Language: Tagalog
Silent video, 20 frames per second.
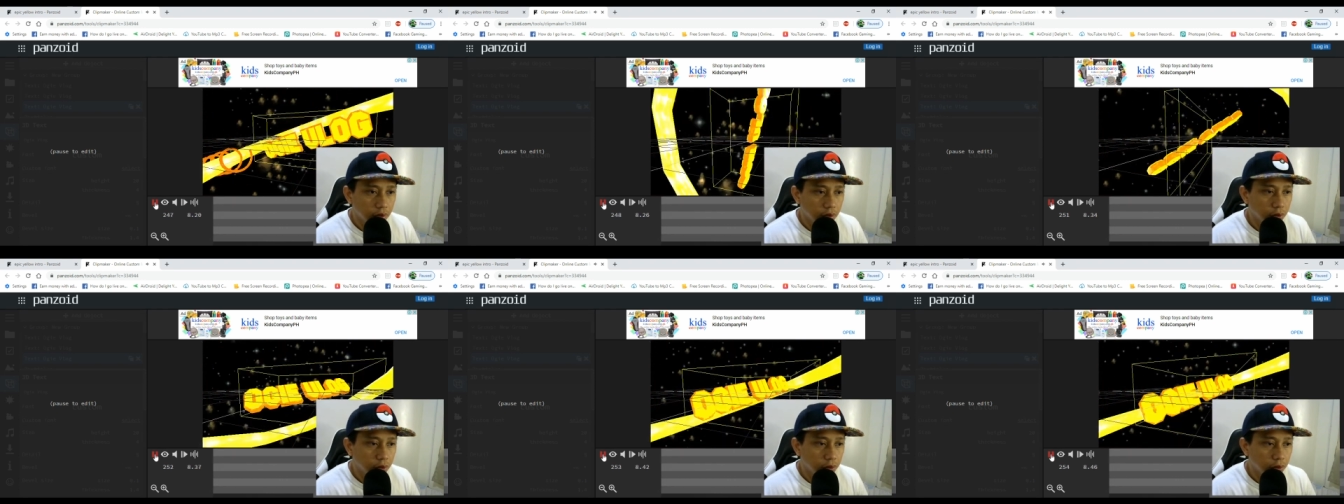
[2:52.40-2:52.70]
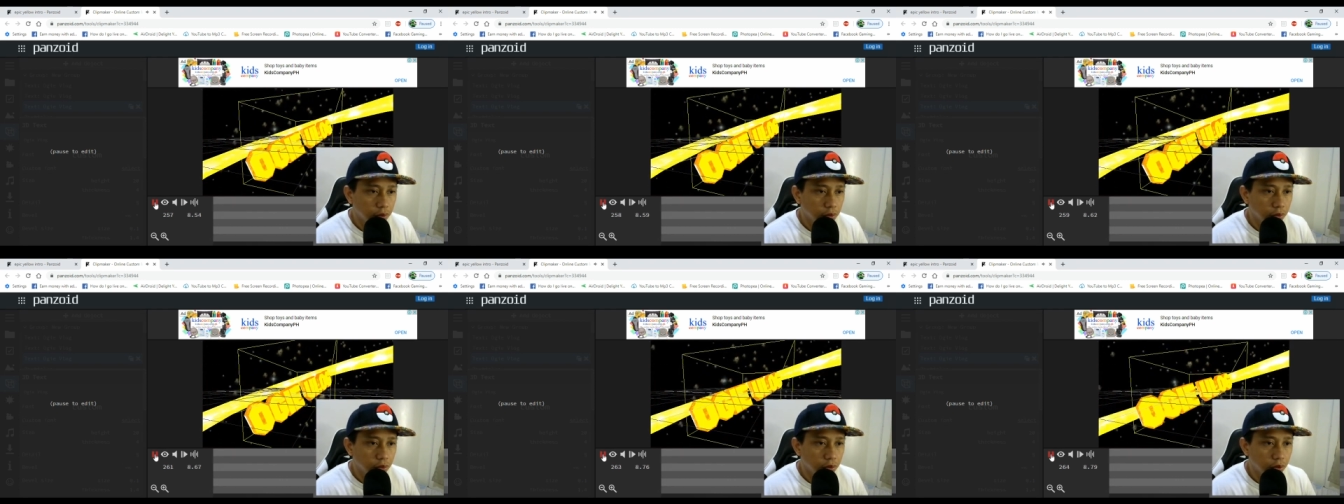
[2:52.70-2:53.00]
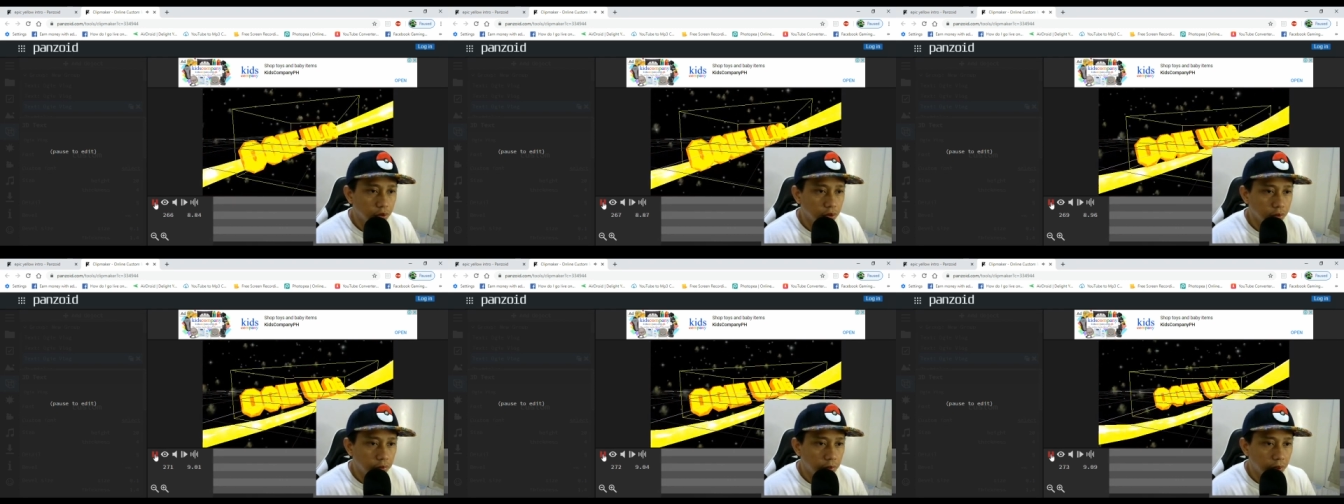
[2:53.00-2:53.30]
So, kung
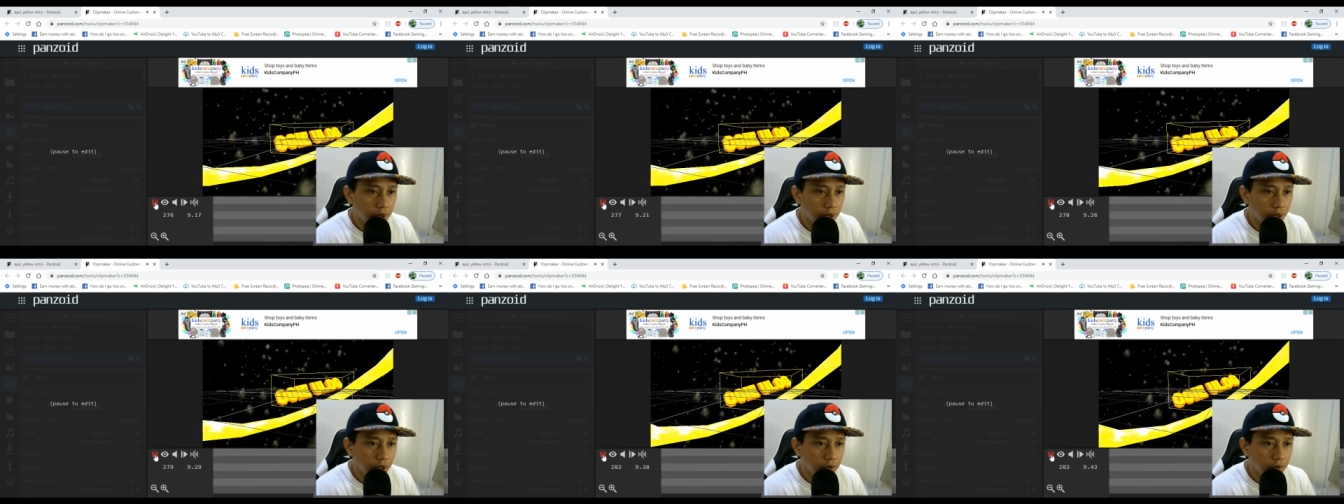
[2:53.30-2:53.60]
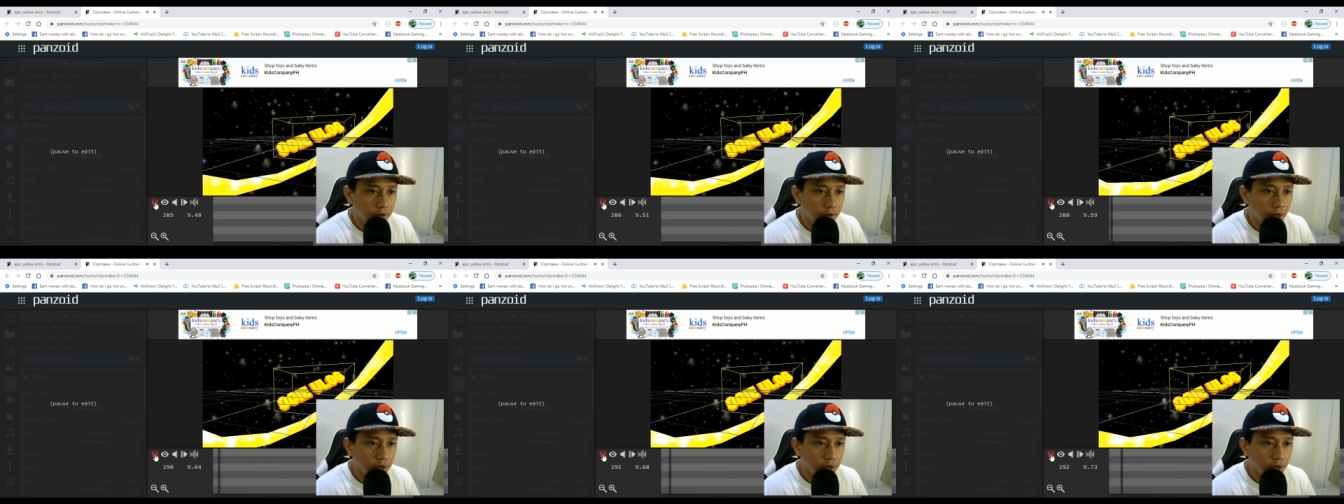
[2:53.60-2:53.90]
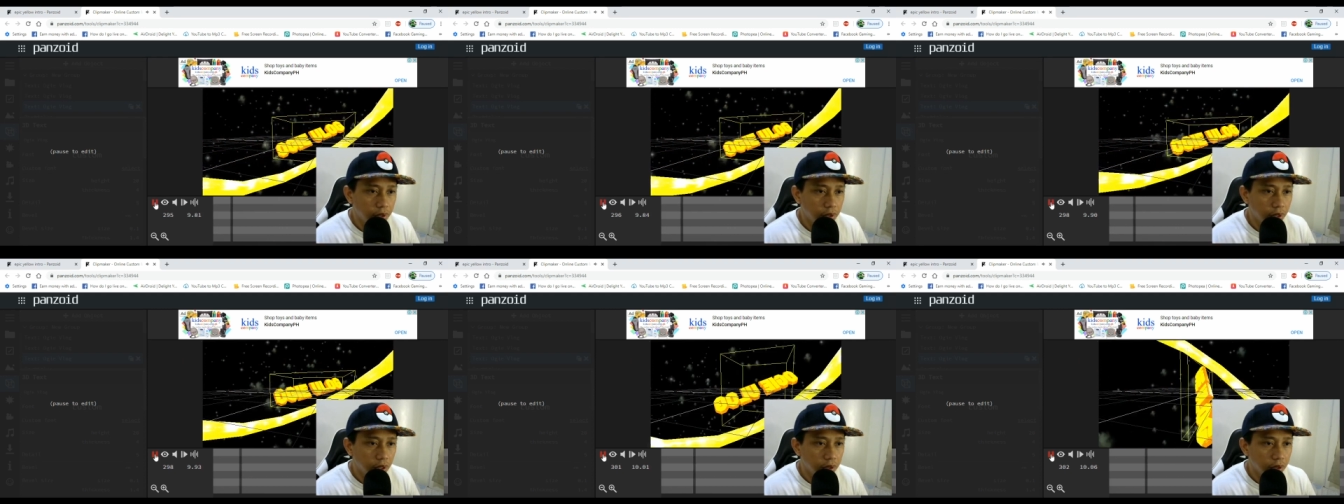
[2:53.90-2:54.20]
gusto nyo palta ng kulay
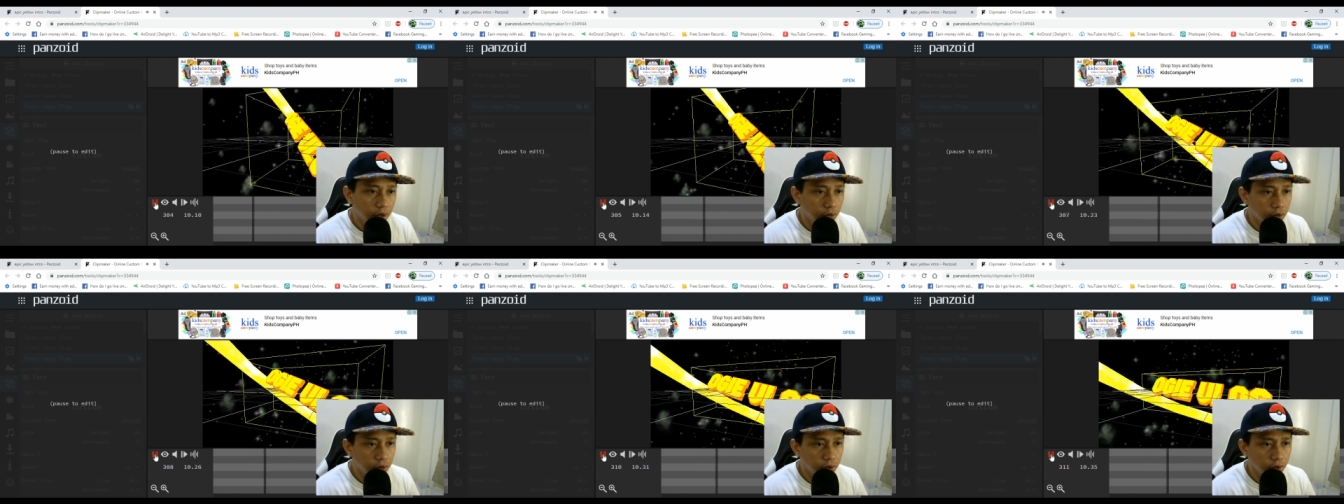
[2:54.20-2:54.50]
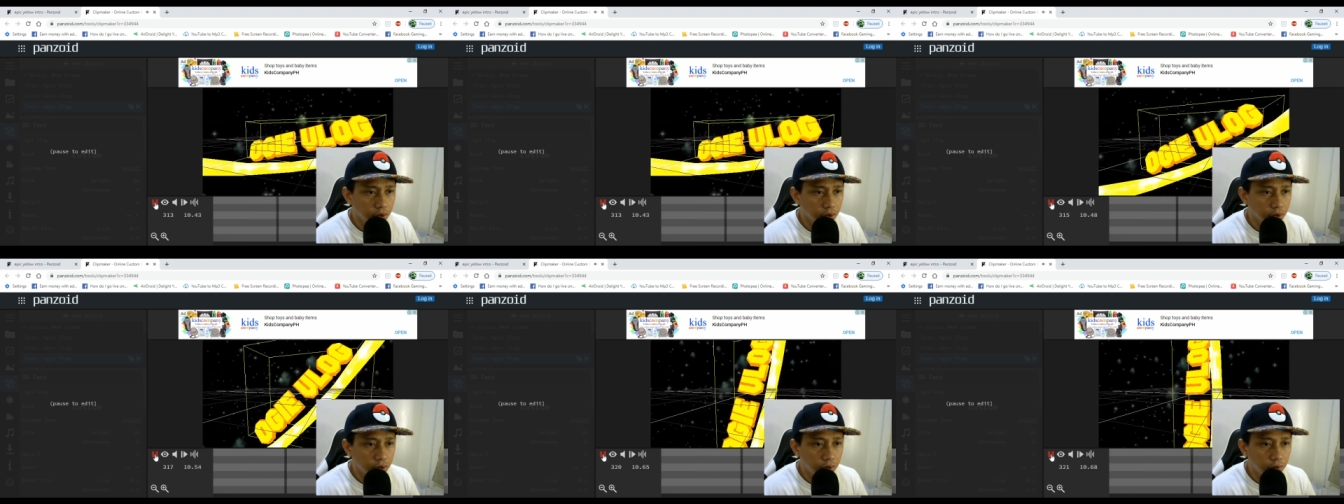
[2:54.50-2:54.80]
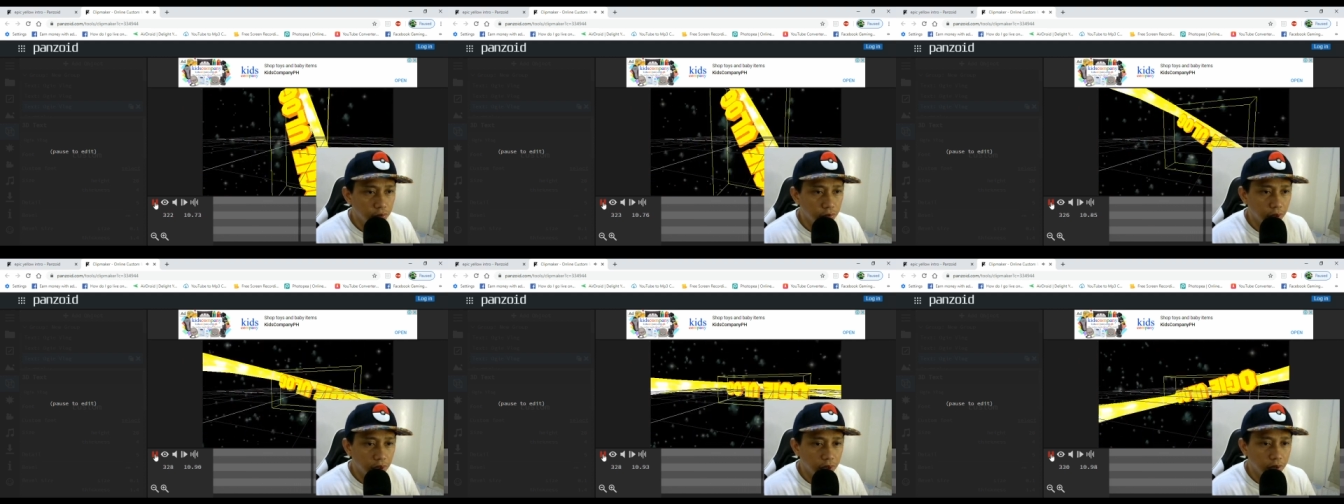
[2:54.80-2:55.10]
niyan guys, yung kung tutusin,
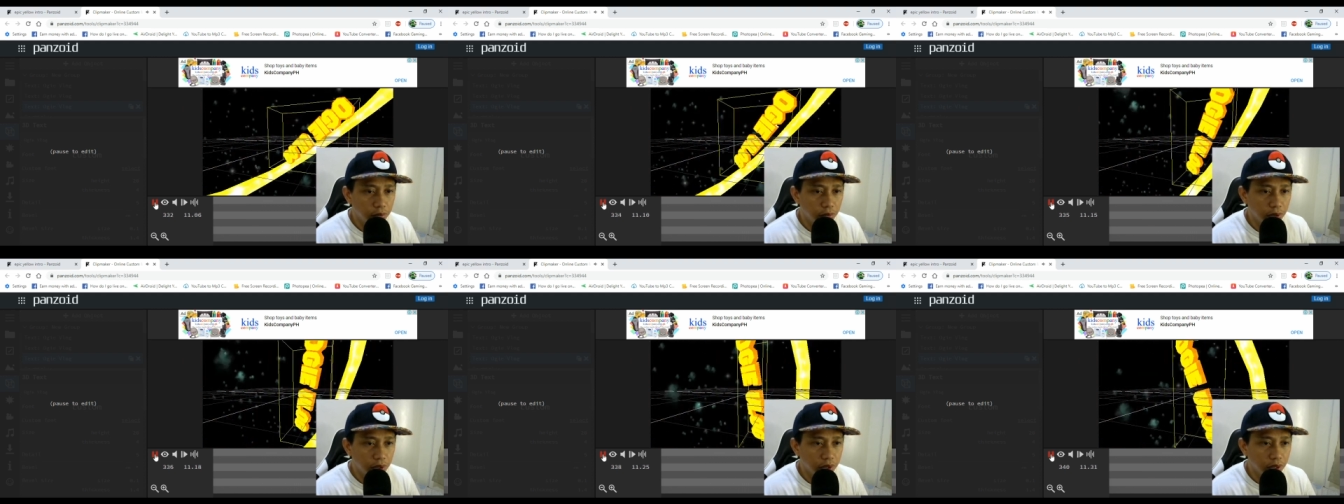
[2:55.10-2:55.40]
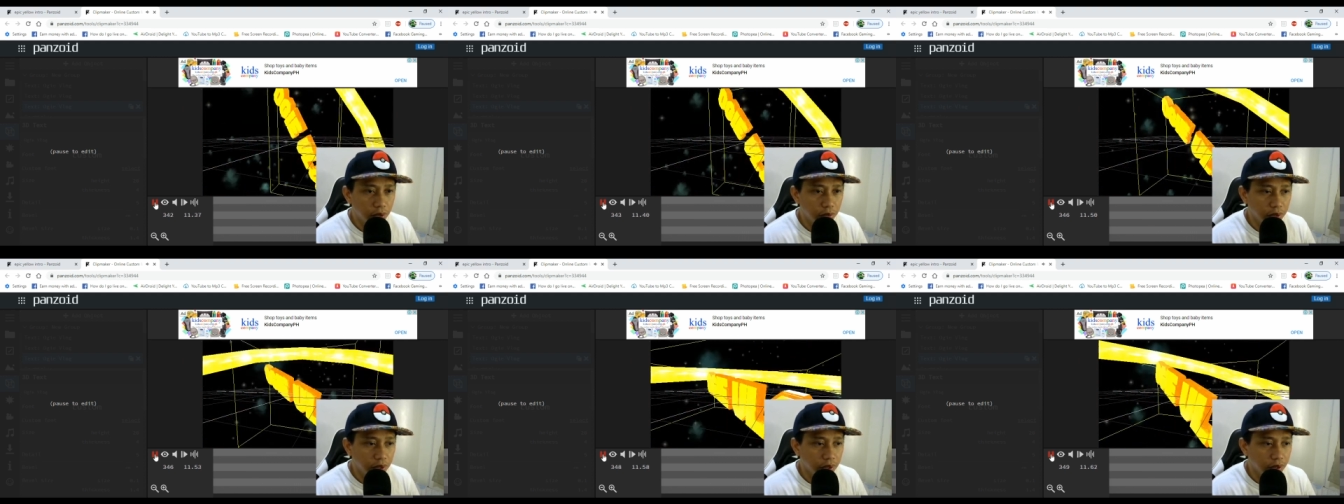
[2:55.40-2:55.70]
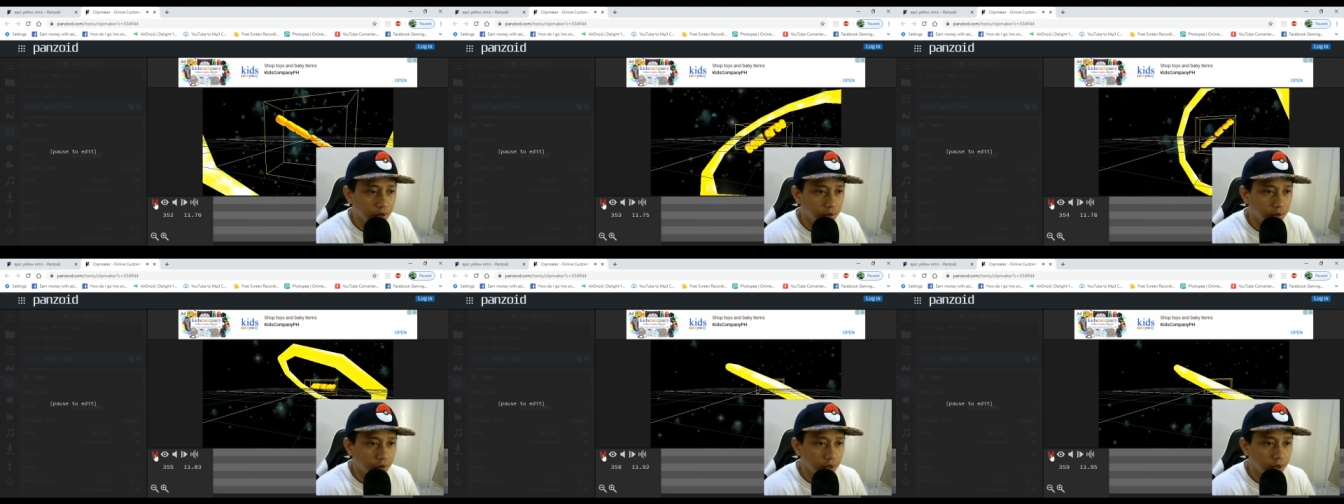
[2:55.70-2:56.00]
pwede mo nang gawing
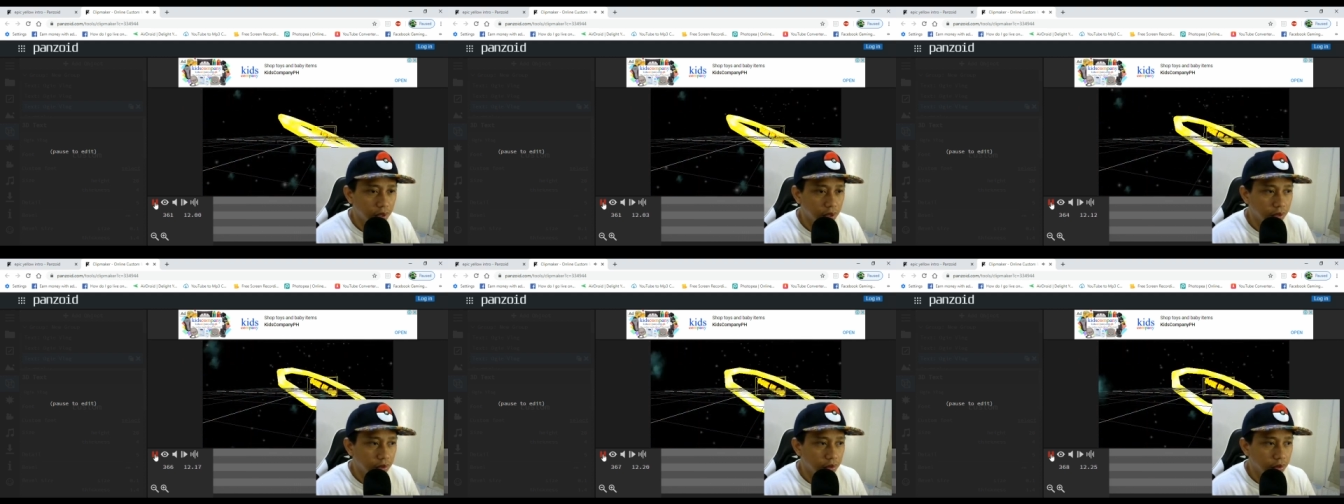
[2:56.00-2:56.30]
intro yan eh.